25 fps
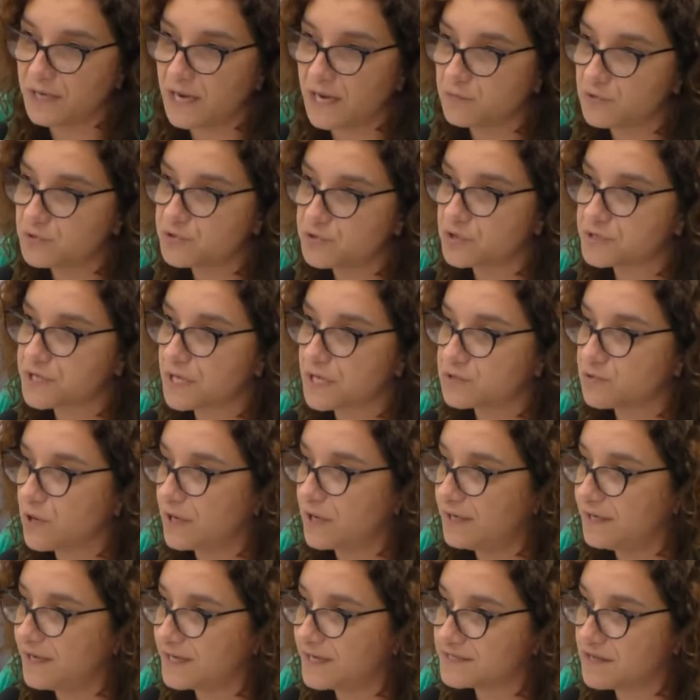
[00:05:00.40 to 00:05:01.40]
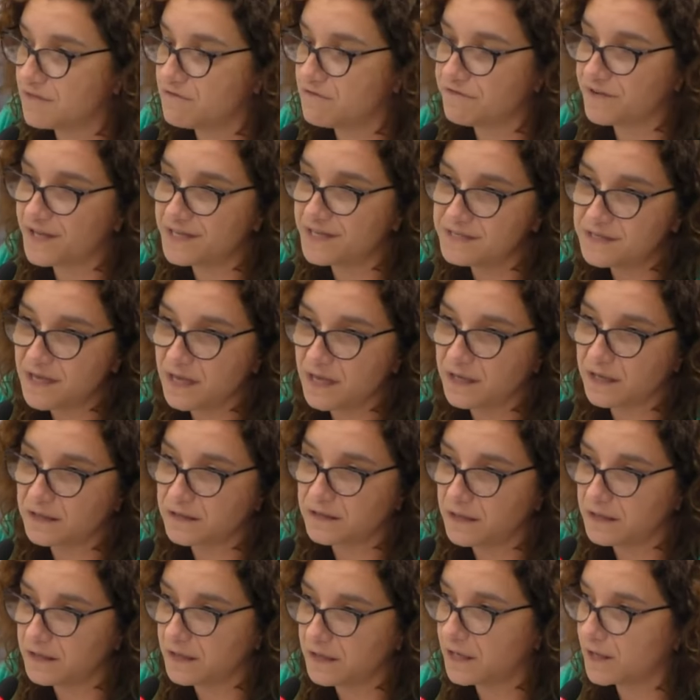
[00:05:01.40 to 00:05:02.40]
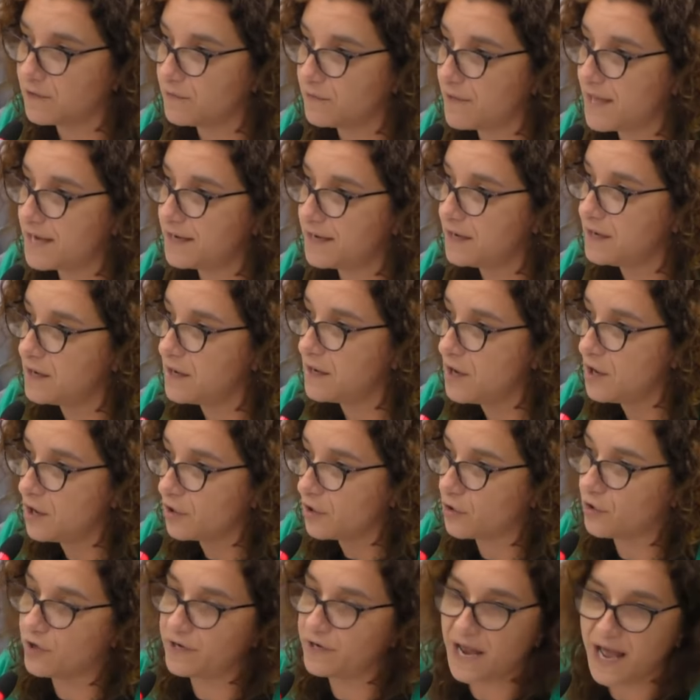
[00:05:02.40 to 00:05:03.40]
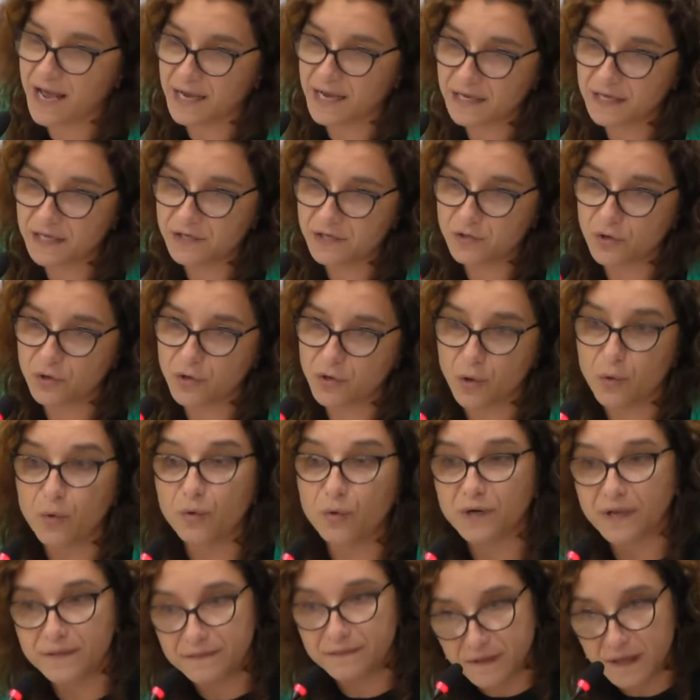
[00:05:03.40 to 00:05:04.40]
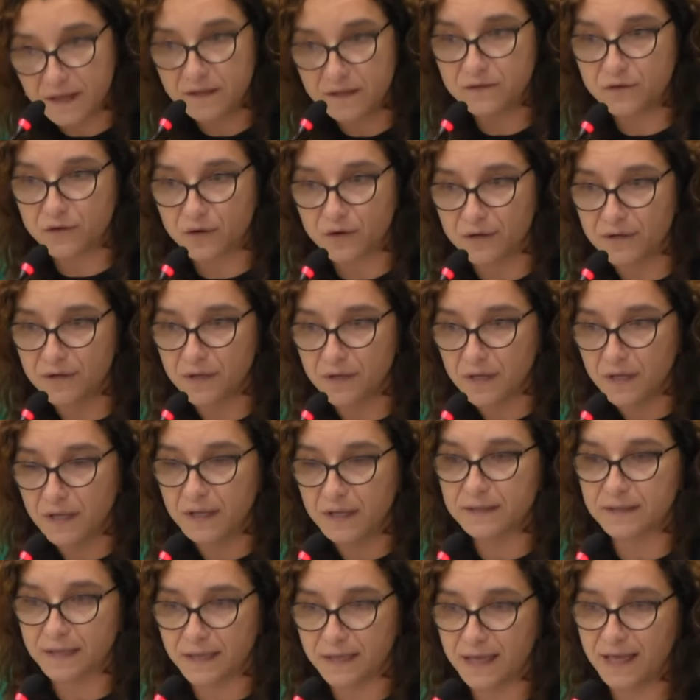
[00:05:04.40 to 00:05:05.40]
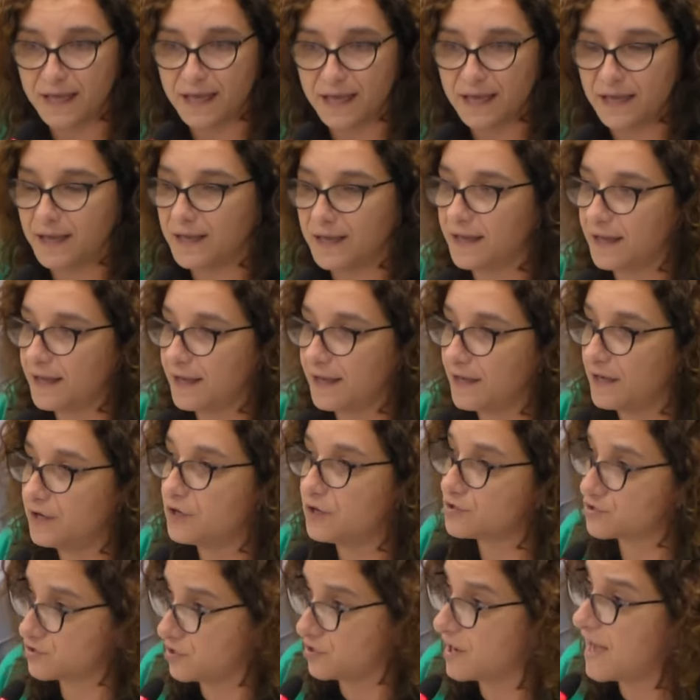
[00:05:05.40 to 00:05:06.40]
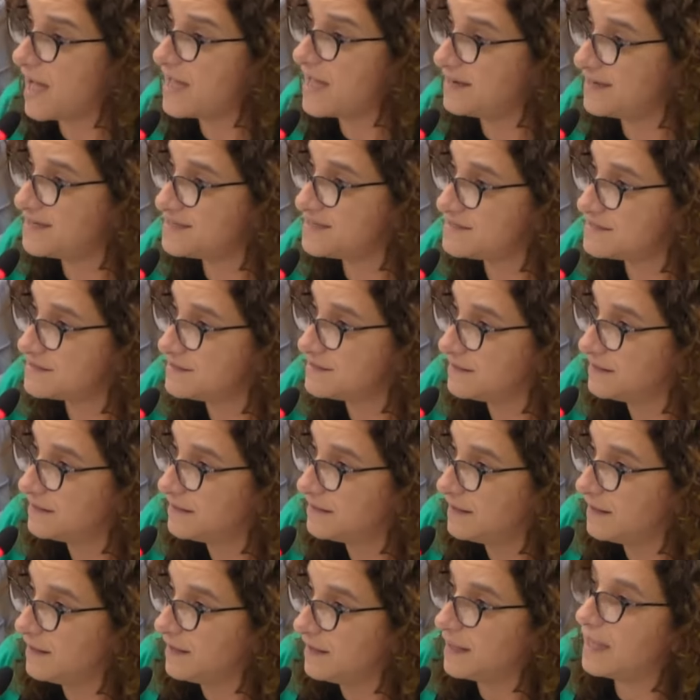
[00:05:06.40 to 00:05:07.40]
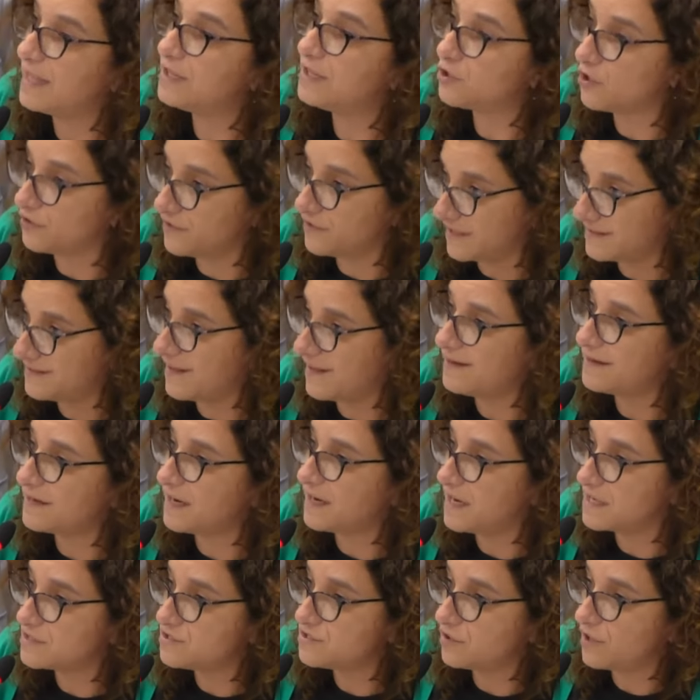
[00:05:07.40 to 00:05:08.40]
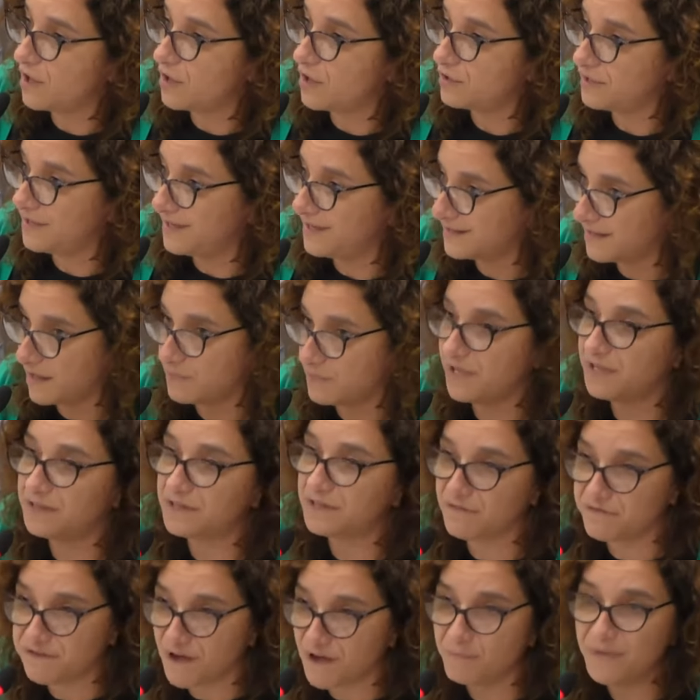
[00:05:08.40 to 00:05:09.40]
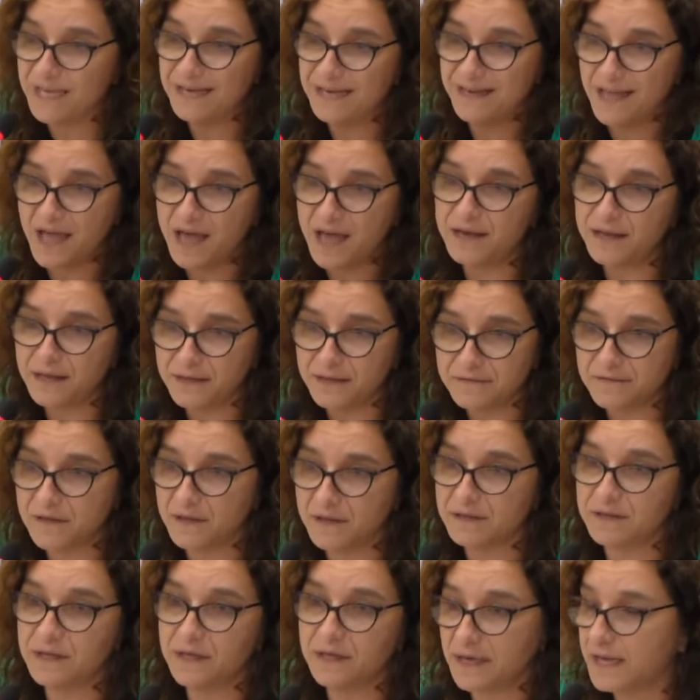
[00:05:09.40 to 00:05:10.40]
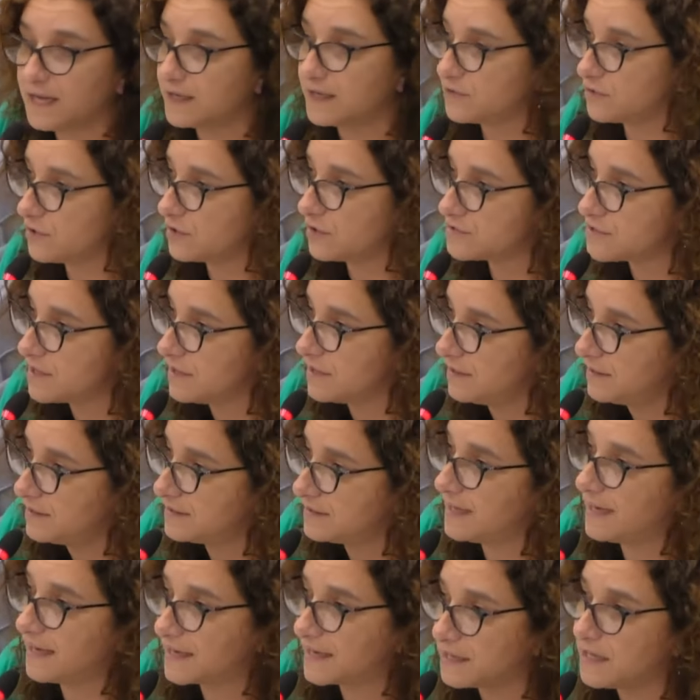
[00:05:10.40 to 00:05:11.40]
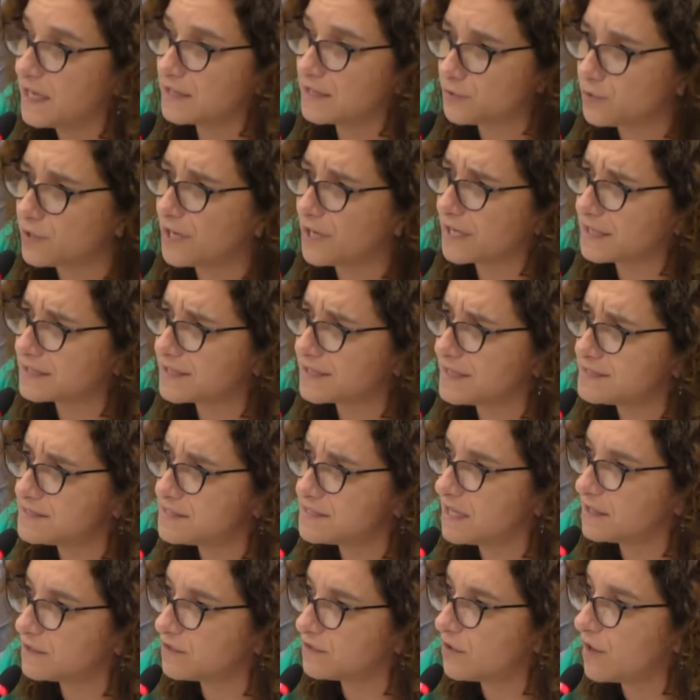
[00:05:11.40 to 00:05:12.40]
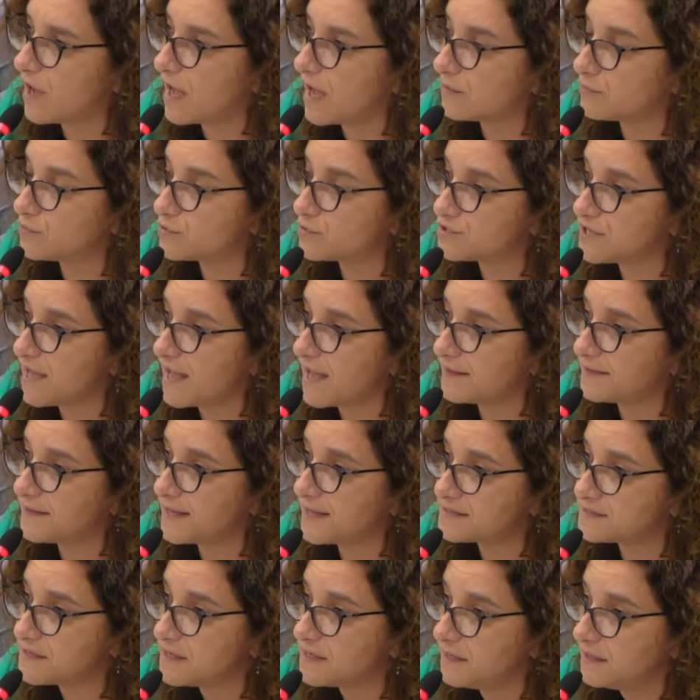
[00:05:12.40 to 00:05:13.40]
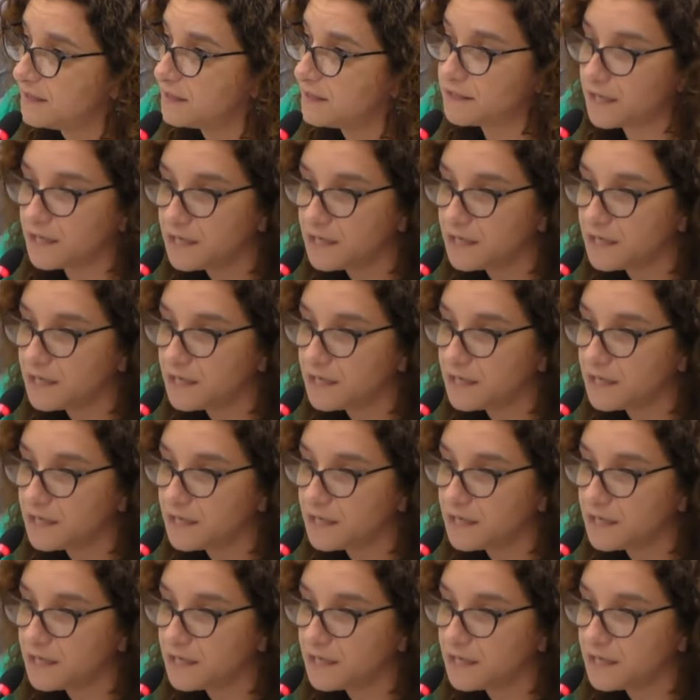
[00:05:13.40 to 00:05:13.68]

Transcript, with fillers: del abuso sexual en las infancias que tiene que ver con aquellos que ocurren dentro de eh, los hogares, en donde están relacionados directamente familiares directos de las criaturas que están siendo abusadas y